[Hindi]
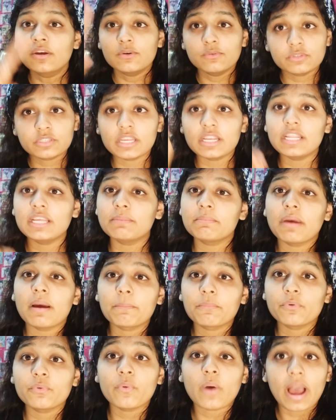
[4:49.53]
उसकी लिंक मैं
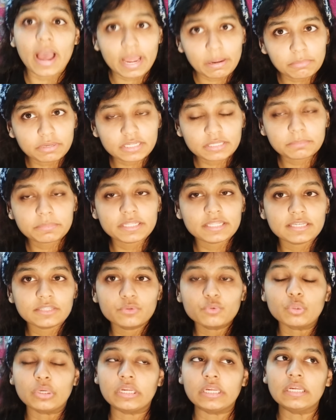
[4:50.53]
आपको आई बटन में दे
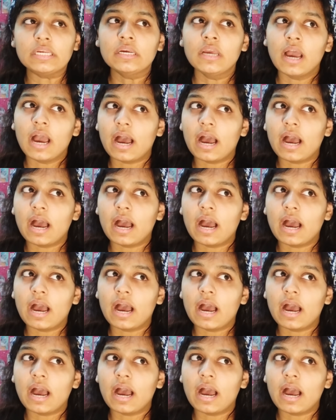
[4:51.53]
दूंगी